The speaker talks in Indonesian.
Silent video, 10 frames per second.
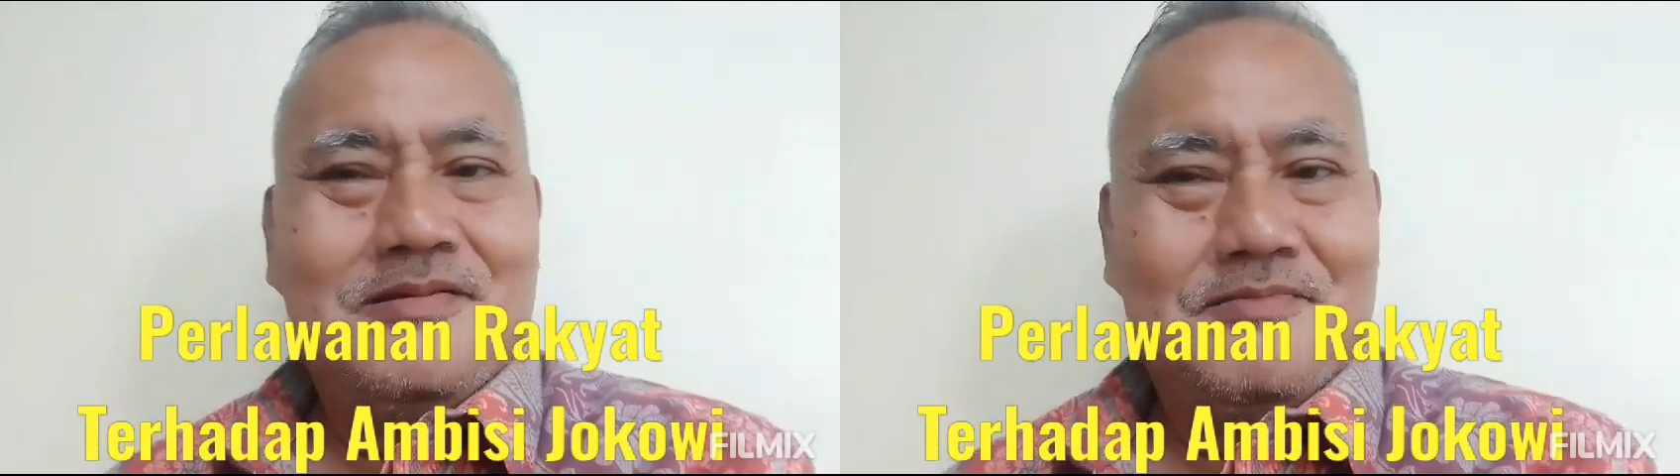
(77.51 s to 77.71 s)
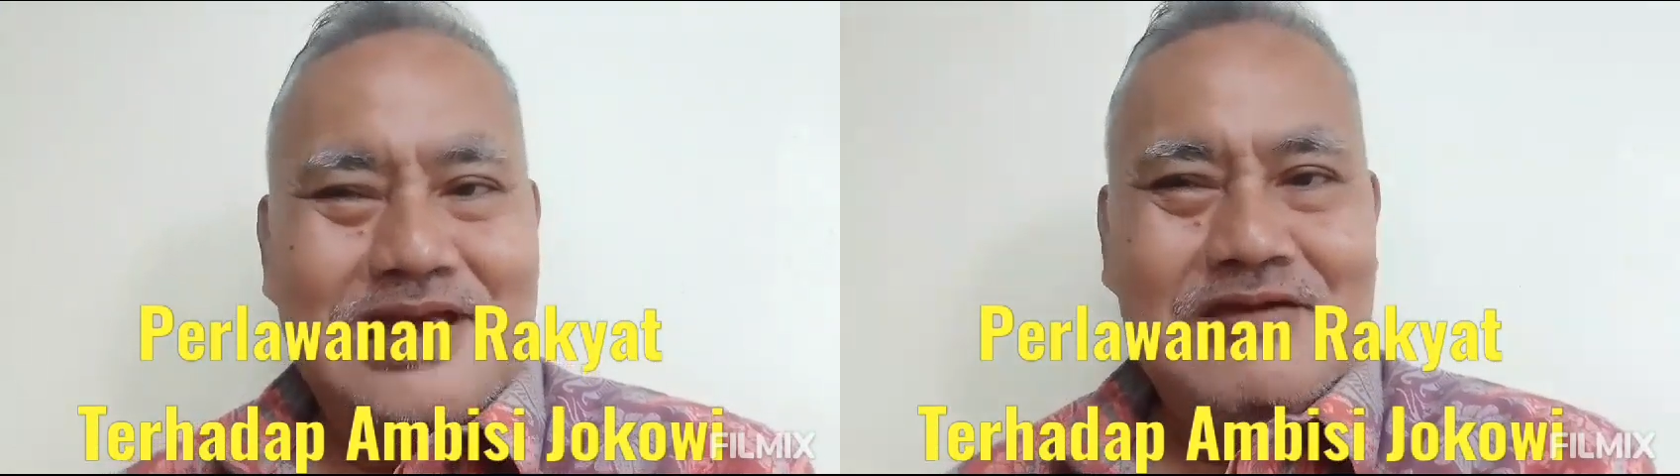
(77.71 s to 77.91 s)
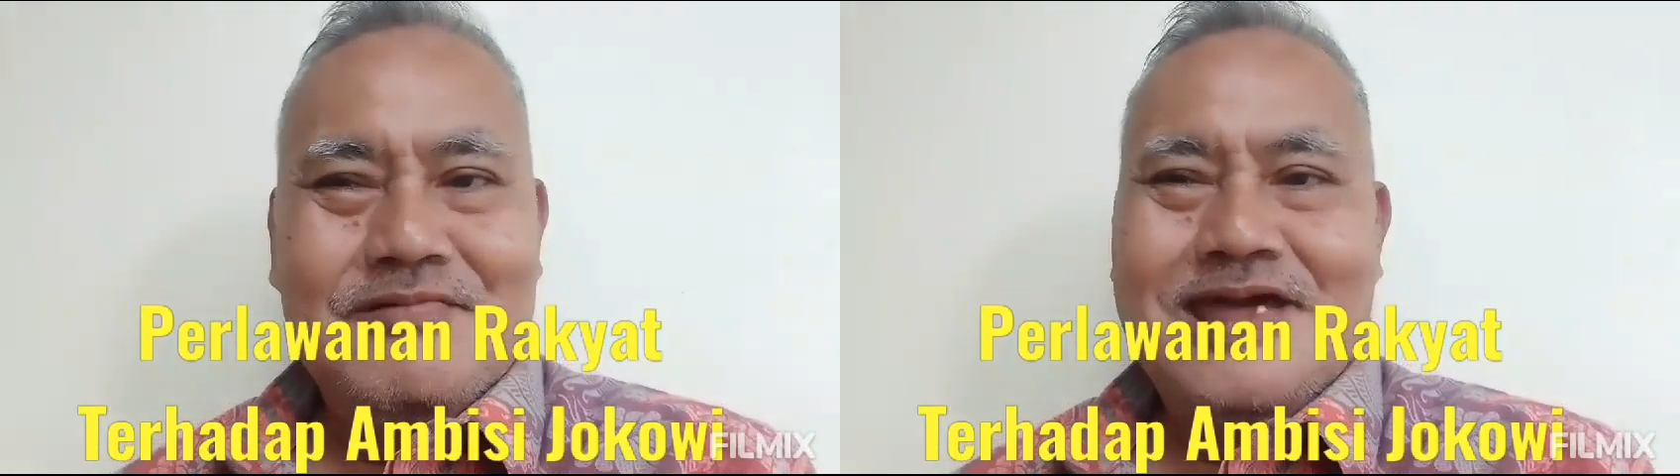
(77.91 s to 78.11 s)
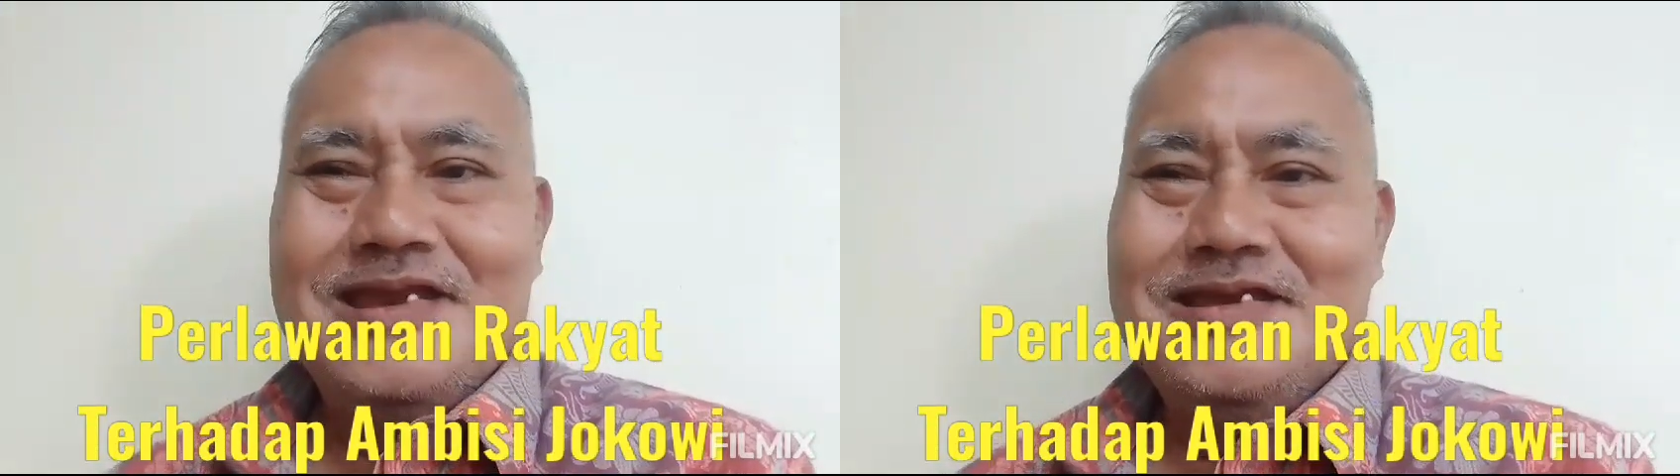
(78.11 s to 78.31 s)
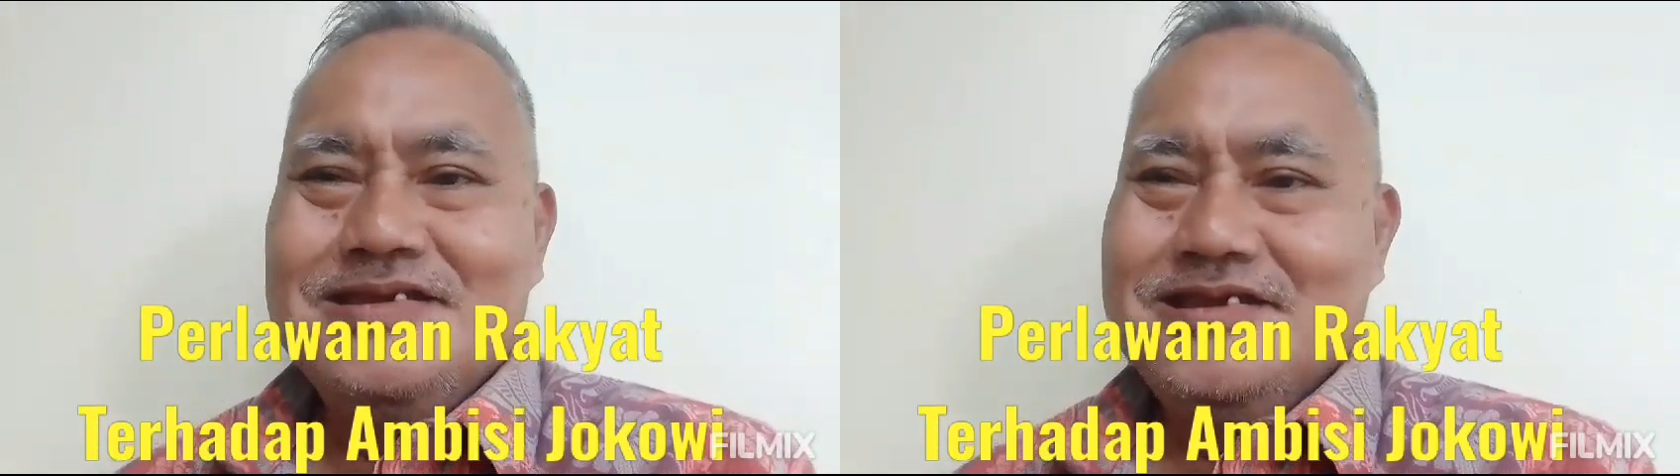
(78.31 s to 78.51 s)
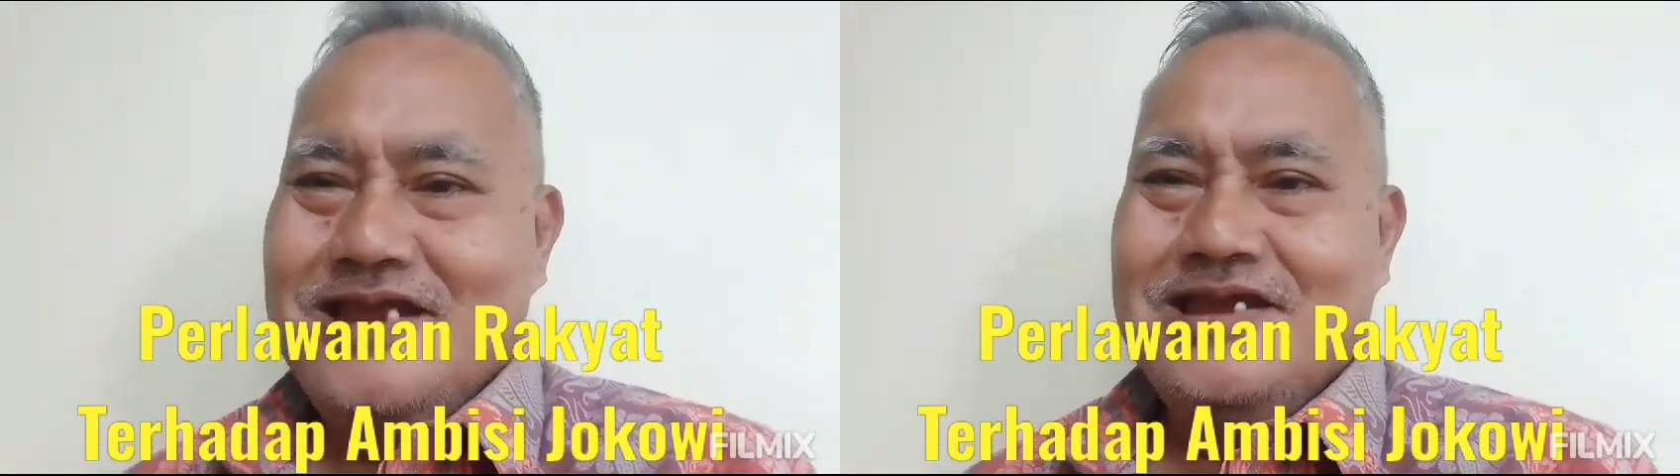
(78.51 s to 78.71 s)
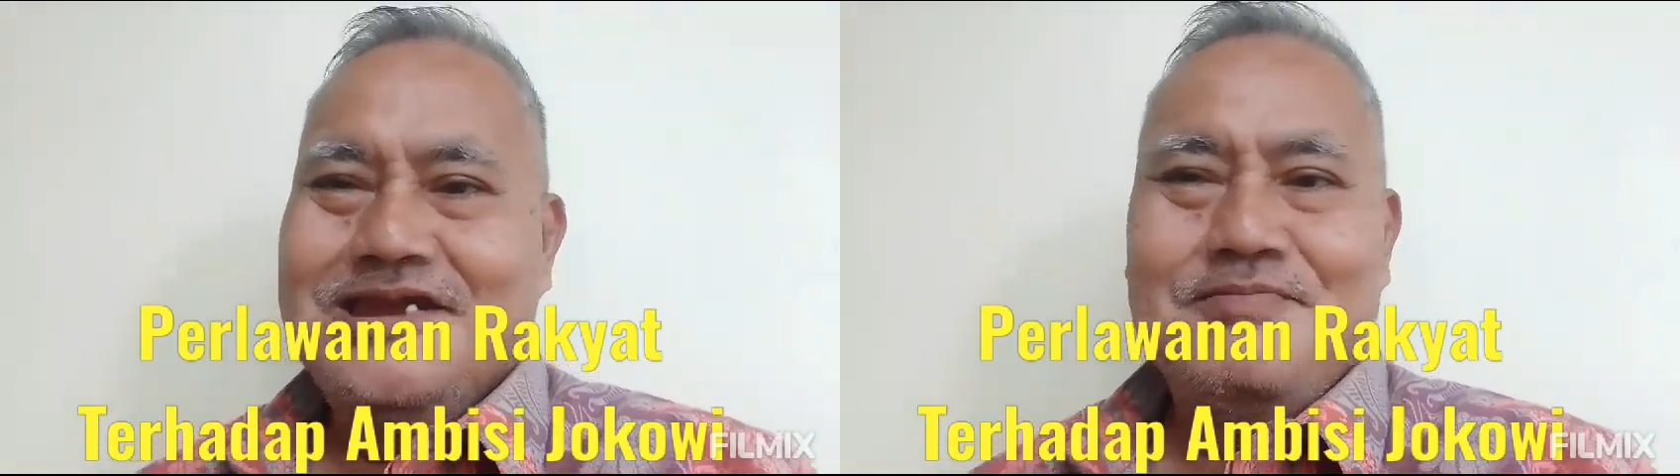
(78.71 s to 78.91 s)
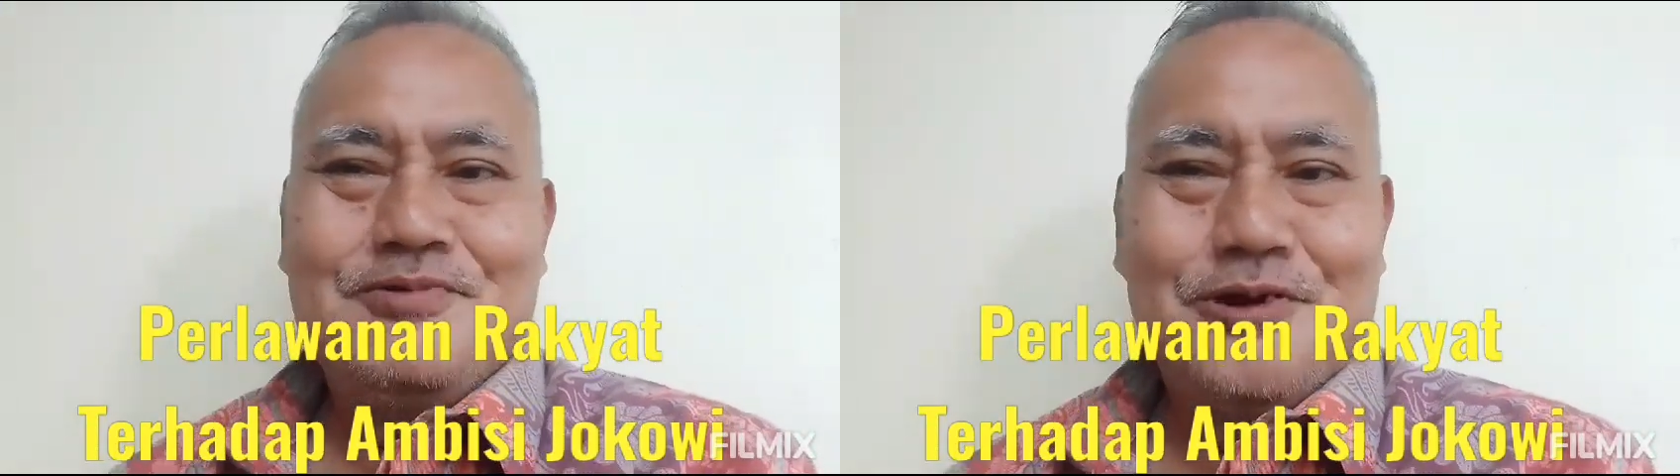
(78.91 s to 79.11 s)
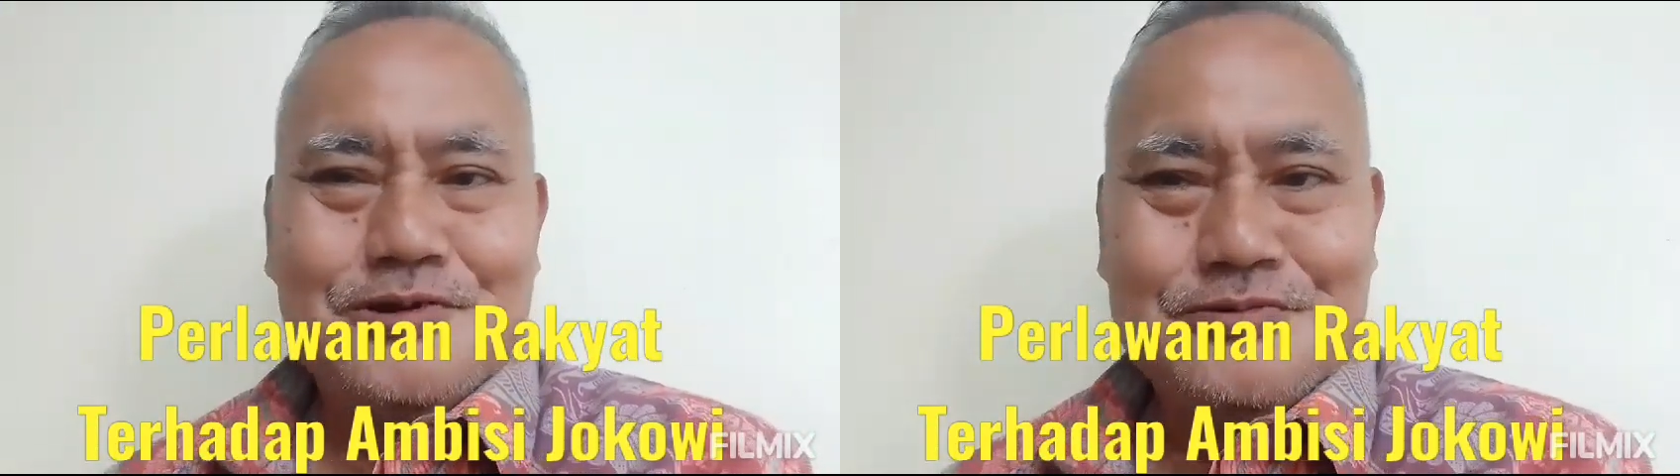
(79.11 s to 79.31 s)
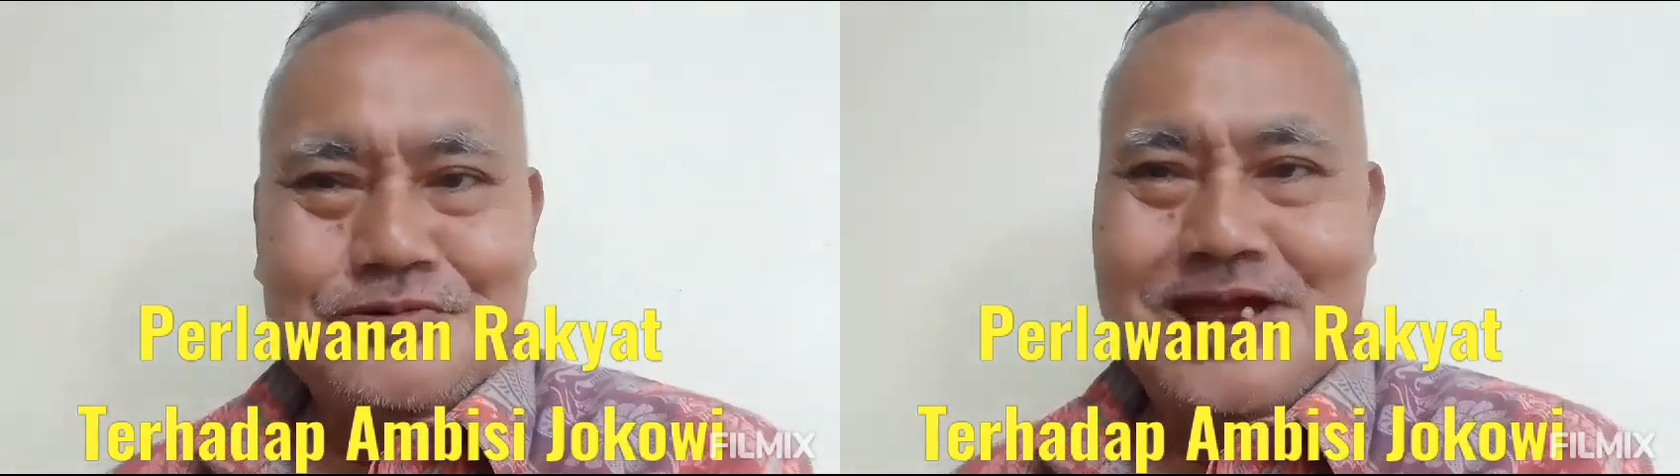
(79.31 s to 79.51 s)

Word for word: melawan terhadap 02.